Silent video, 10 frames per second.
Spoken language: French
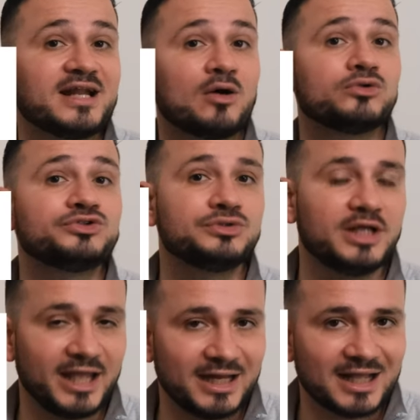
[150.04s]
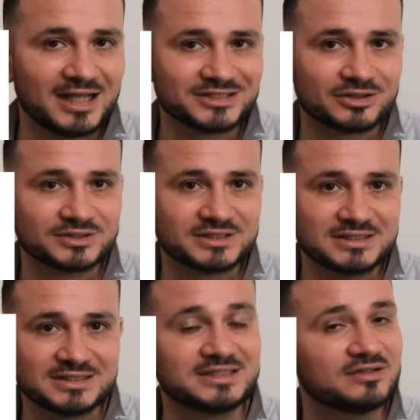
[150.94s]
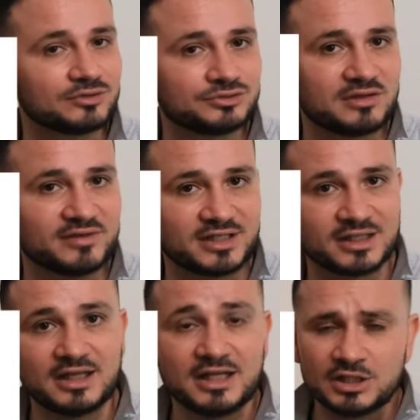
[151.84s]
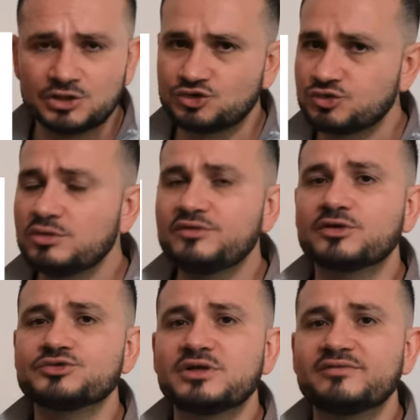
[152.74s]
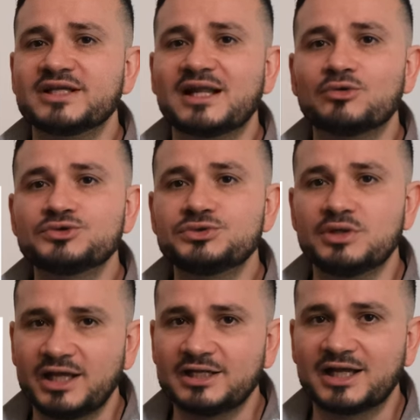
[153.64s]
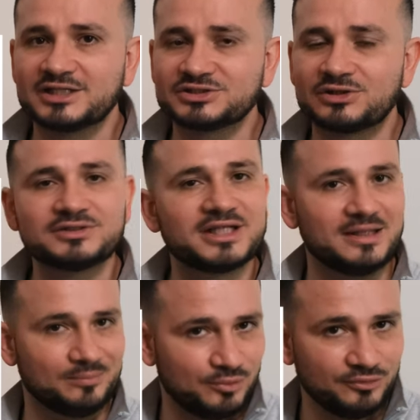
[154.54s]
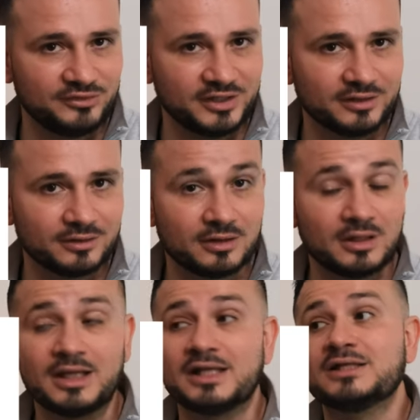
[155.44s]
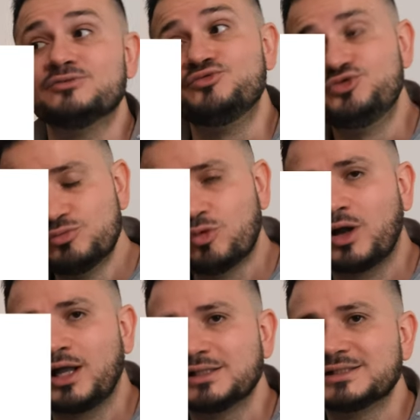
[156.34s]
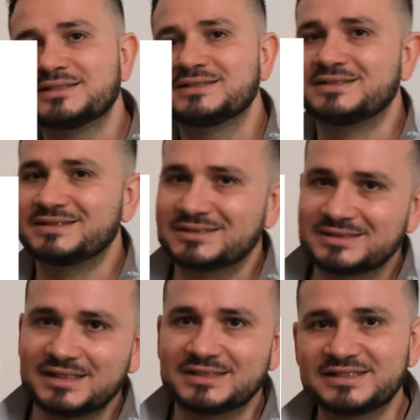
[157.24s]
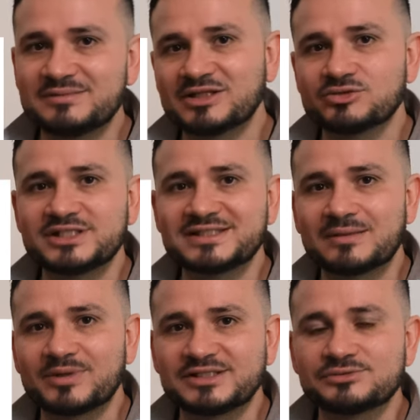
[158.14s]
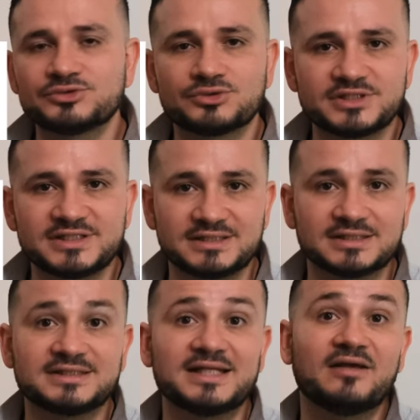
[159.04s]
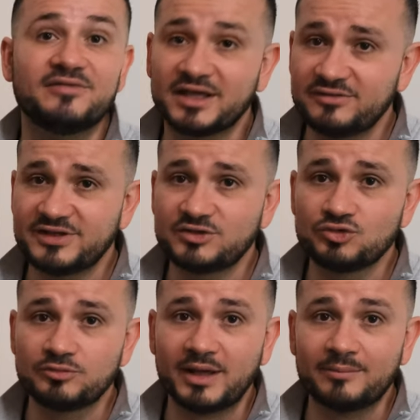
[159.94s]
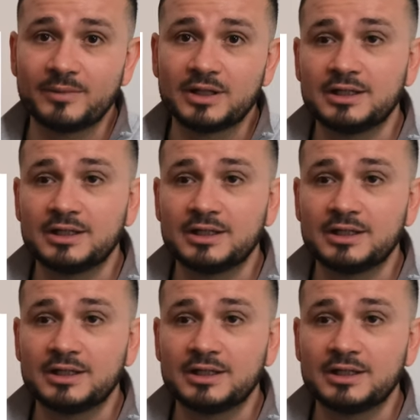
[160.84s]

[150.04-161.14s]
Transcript: la rotule LH36 qui est vendue avec. Celui vendu avec la rotule LH30 est plus fine. Du moins, c'est ce qui m'a donné cette impression sur le site. C'est à vérifier tout de même,